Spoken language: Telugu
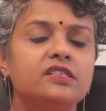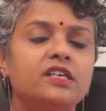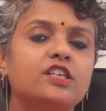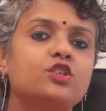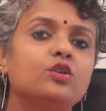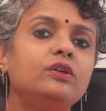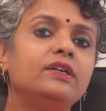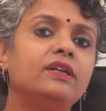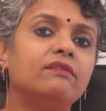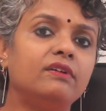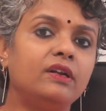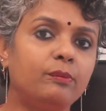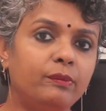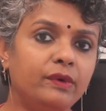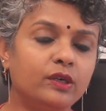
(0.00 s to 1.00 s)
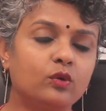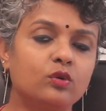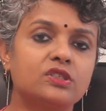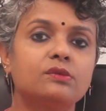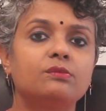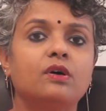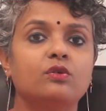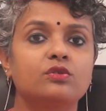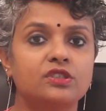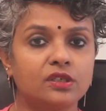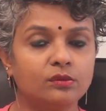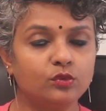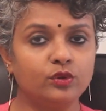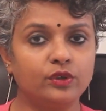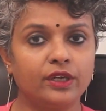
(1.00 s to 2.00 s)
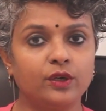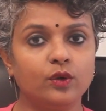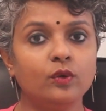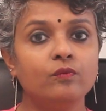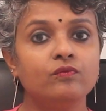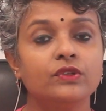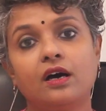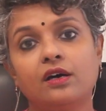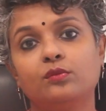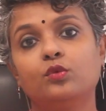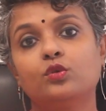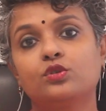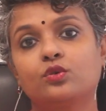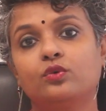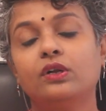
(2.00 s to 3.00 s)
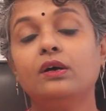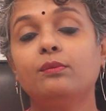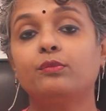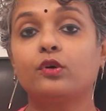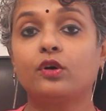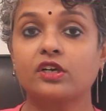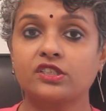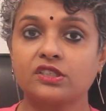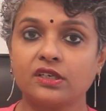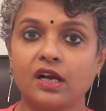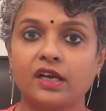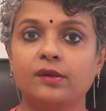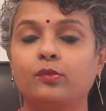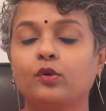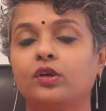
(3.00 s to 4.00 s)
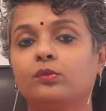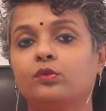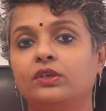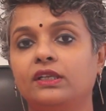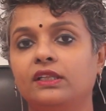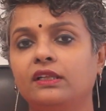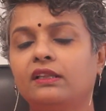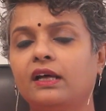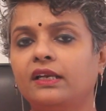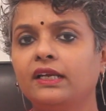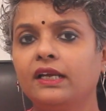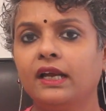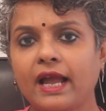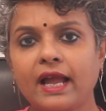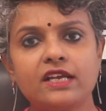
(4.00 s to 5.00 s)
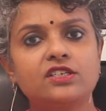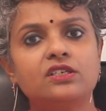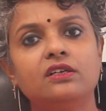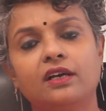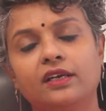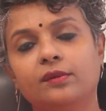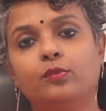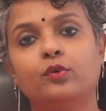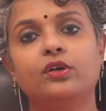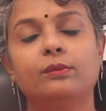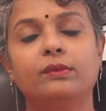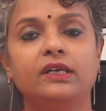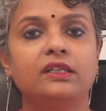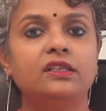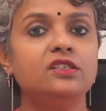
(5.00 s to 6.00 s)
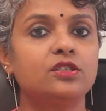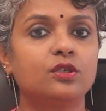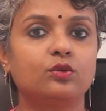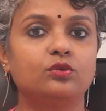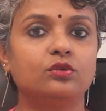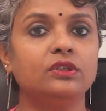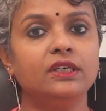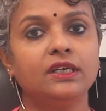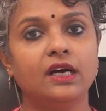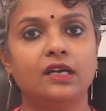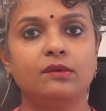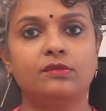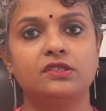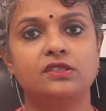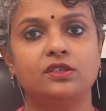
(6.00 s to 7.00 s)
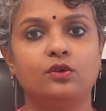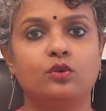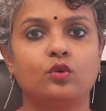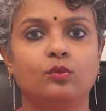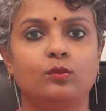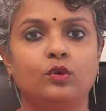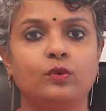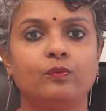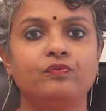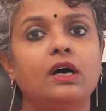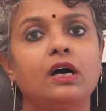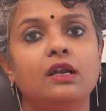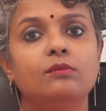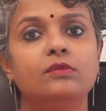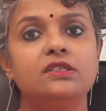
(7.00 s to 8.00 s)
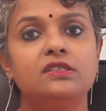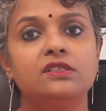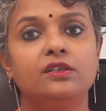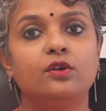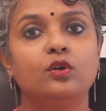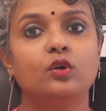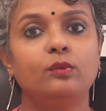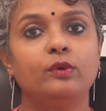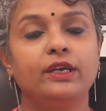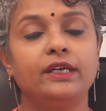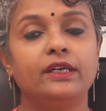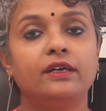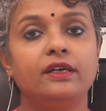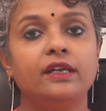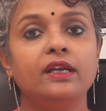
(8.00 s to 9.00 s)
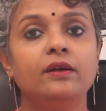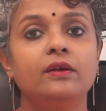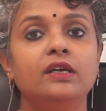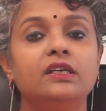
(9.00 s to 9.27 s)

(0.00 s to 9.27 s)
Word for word: సెక్షువల్ డెవలప్మెంట్ కోసం అవసరం ఉంటాయో హార్మోన్స్ కూడా ప్రొడక్షన్ ఆగిపోవడము లేదా దాని యాక్షన్ ఆగిపోవడం అనేది జరుగుతుంది కాల్మన్ సిండ్రోమ్ లో కాల్మన్ సిండ్రోమ్ లో ఏంటంటే